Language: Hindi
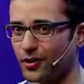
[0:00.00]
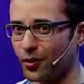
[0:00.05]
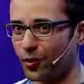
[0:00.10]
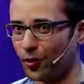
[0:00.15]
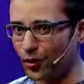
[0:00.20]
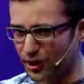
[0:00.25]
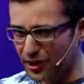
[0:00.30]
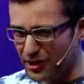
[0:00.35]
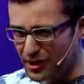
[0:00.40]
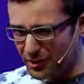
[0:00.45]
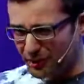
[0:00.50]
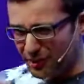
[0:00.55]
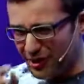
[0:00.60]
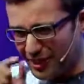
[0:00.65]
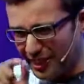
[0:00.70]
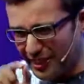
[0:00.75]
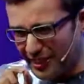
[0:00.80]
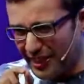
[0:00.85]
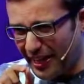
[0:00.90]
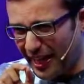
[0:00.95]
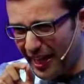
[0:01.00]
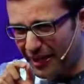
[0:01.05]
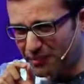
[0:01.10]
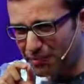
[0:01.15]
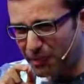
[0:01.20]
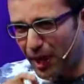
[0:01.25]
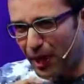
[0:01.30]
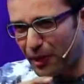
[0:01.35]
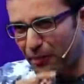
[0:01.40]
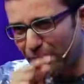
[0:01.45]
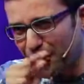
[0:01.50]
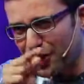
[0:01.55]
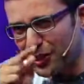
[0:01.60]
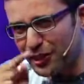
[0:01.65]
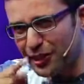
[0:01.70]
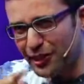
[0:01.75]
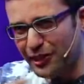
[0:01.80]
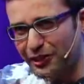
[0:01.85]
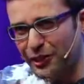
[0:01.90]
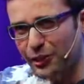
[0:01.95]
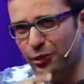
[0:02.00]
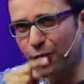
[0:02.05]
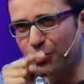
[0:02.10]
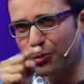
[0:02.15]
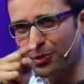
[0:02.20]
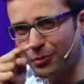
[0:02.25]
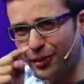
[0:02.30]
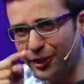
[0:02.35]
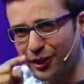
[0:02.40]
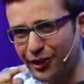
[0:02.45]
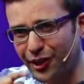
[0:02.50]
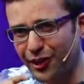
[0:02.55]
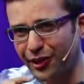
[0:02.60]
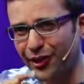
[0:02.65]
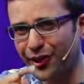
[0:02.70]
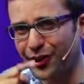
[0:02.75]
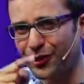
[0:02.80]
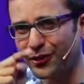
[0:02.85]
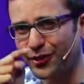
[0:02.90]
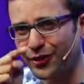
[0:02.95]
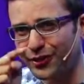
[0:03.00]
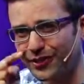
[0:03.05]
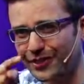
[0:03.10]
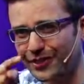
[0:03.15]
और इतनी समझ नहीं है बार बार एक ही गलती को आप रिपीट कर रहे हो